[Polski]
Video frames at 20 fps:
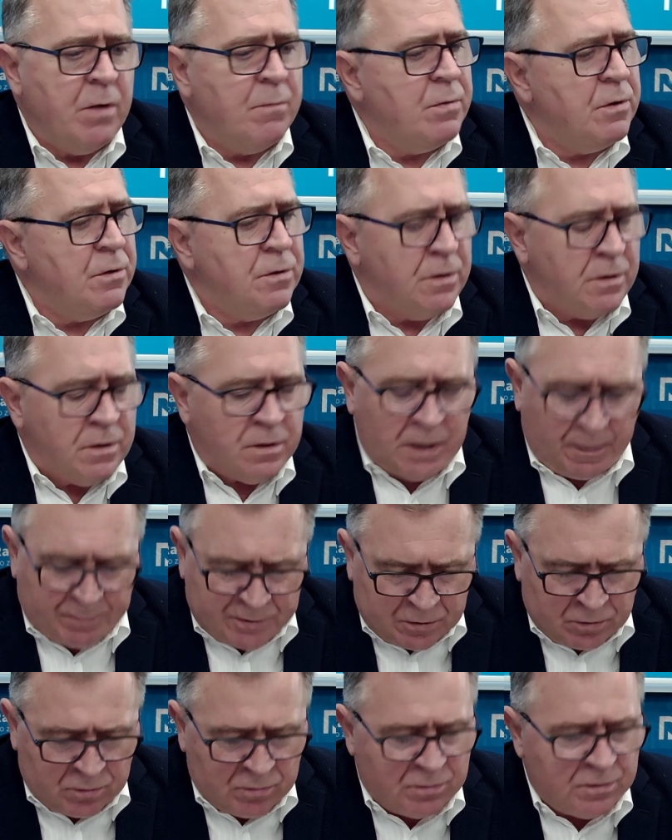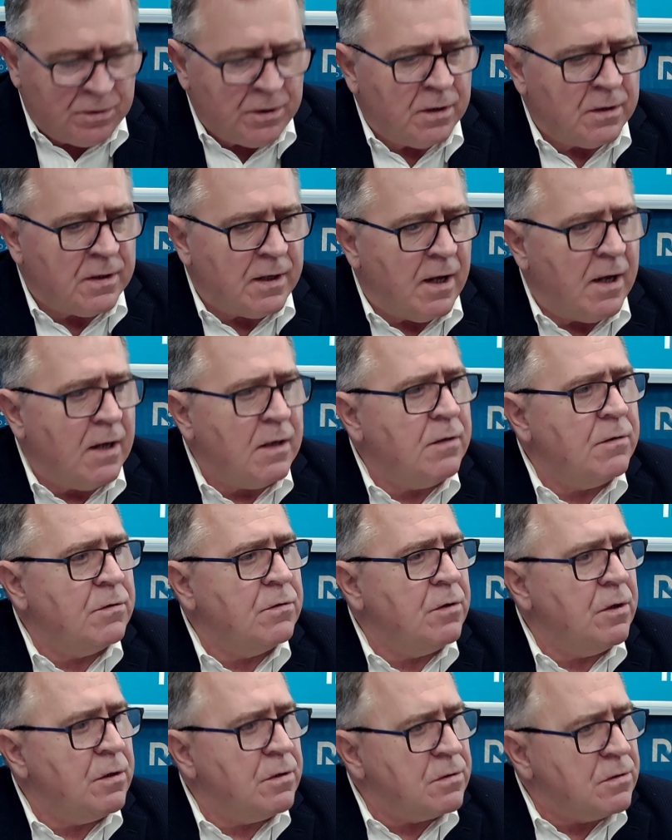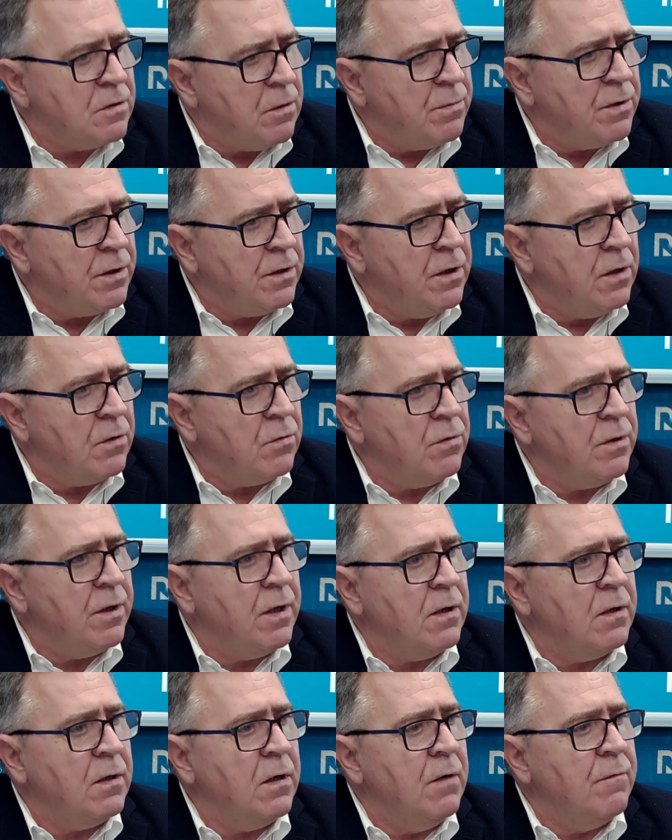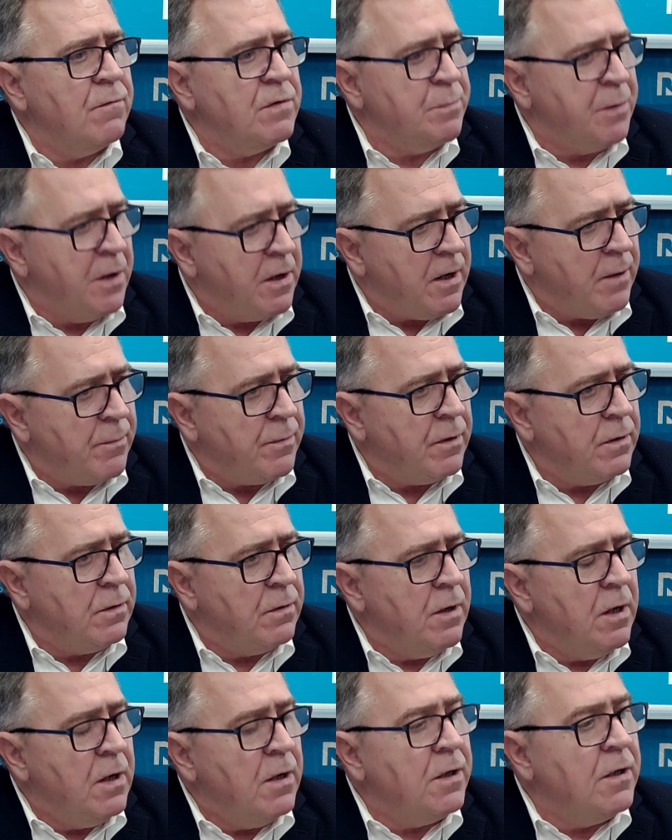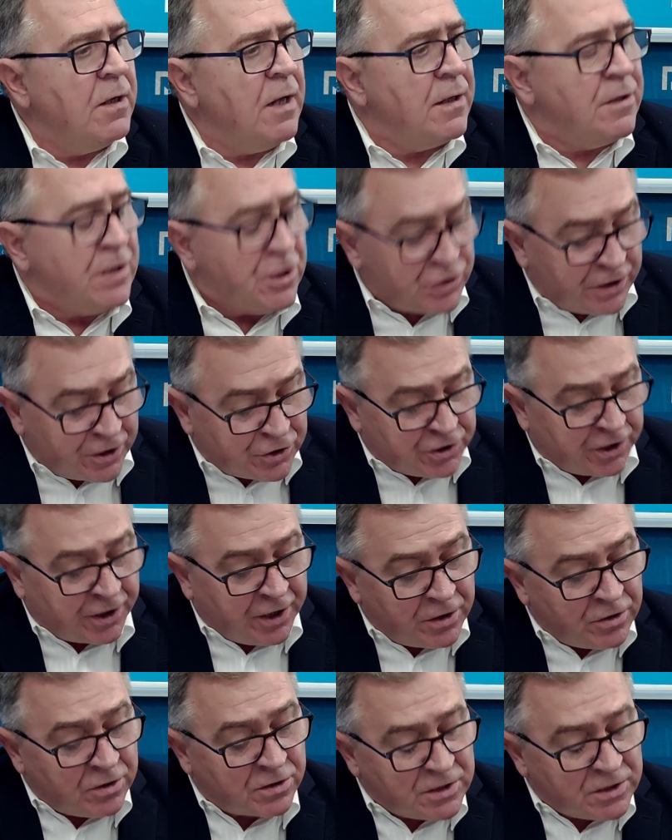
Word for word: Powiedzieli absolutnie tak, to jest dobry kierunek, wspieramy. To teraz I ja też kwestia... jeszcze jedno chcę